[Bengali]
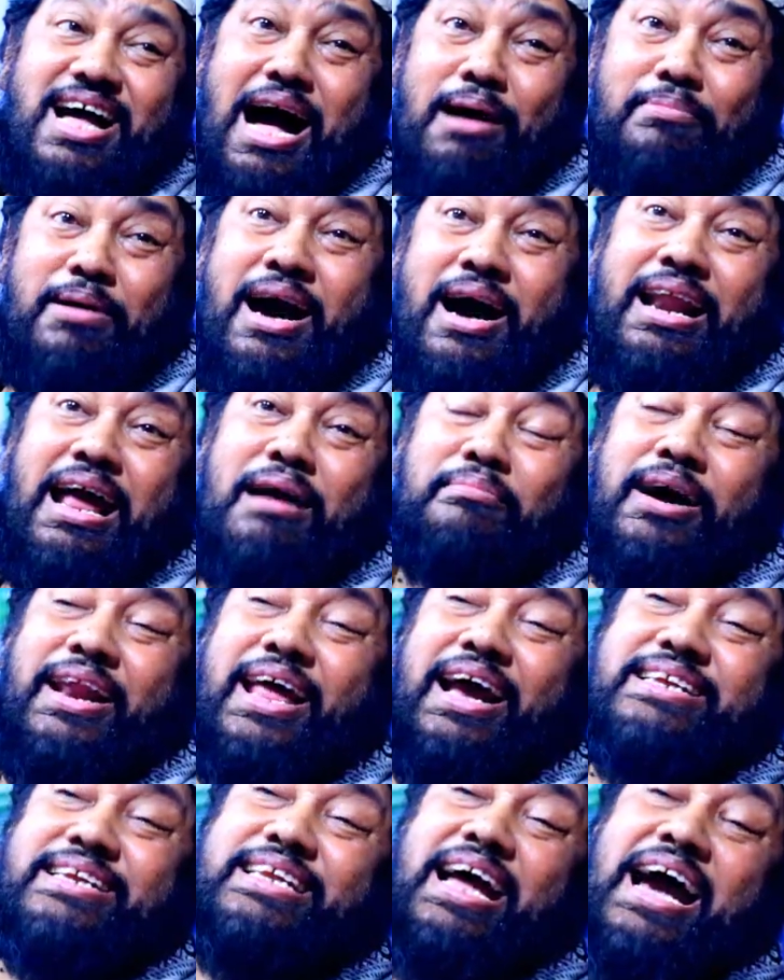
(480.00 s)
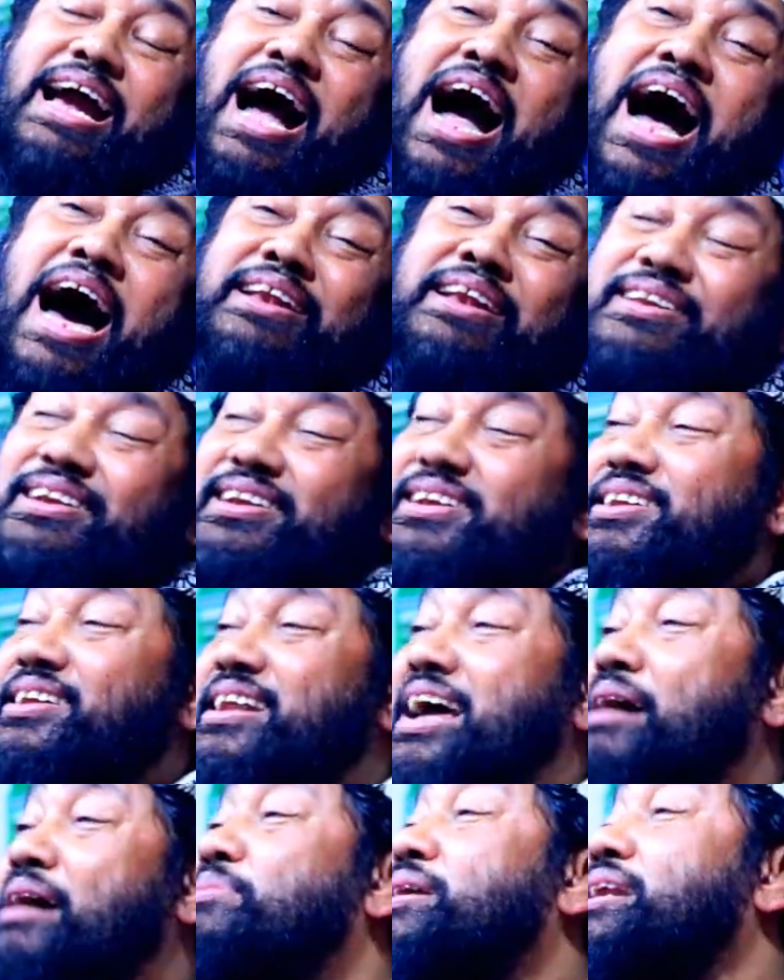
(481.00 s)
আবার আমার একটা গান
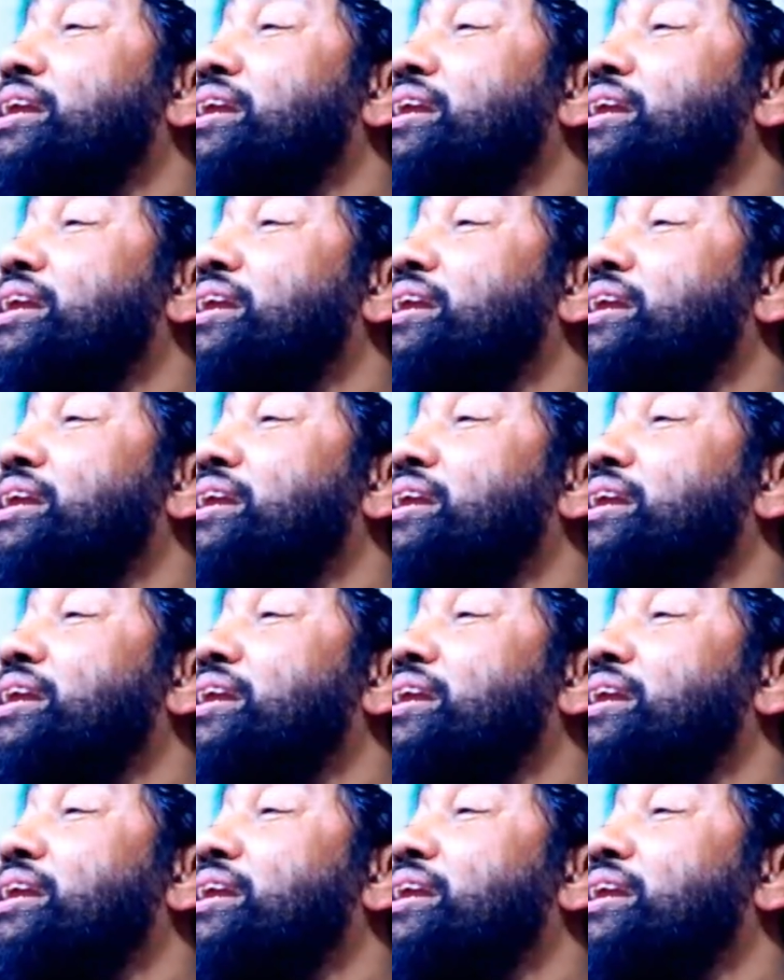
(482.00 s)
আমি